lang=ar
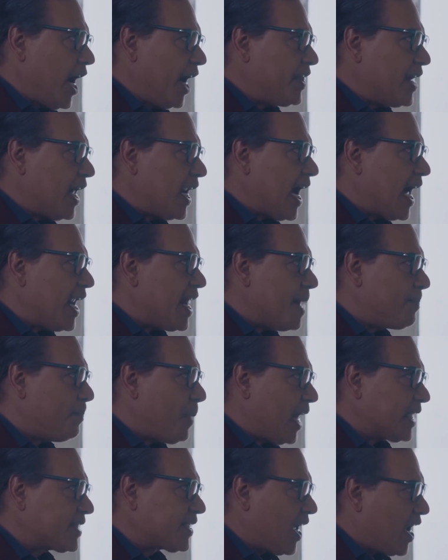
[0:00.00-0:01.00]
احنا لا
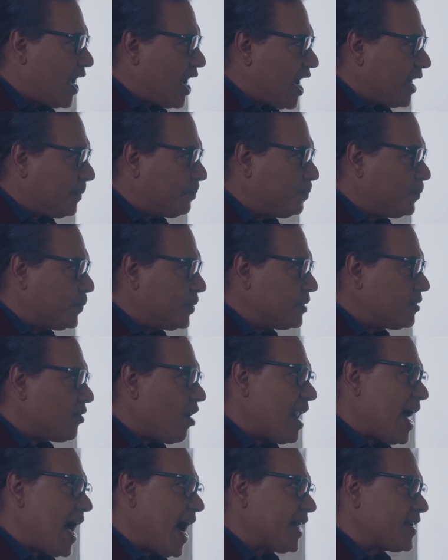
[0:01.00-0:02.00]
هنبقى اصحاب
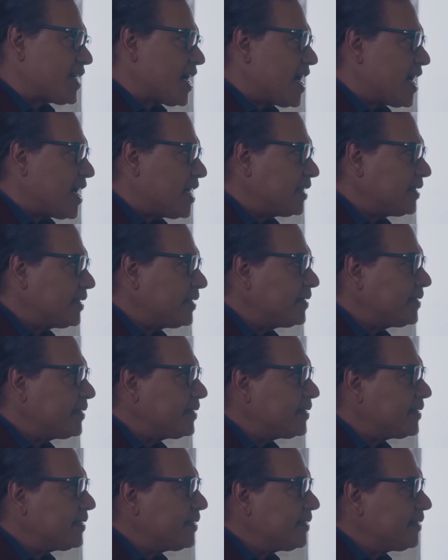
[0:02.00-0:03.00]
ولا اعداء
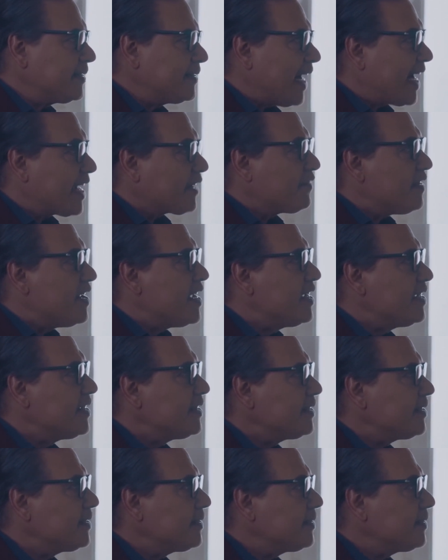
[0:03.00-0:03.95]
عارف ليه؟